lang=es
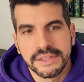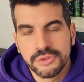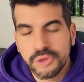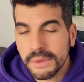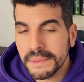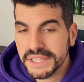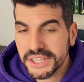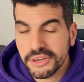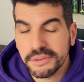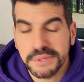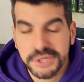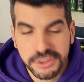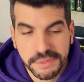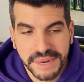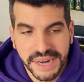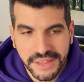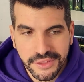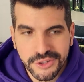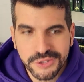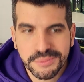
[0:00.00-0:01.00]
No he metido Piso
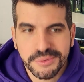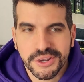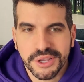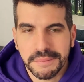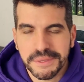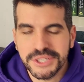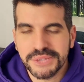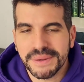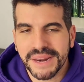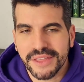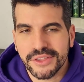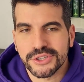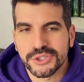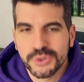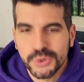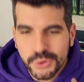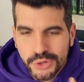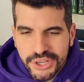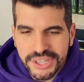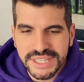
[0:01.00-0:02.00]
para dos porque Piso para dos
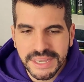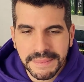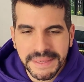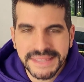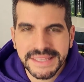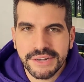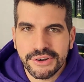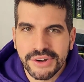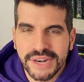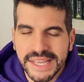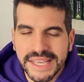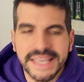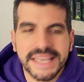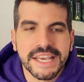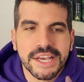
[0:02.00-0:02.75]
curiosamente lo leí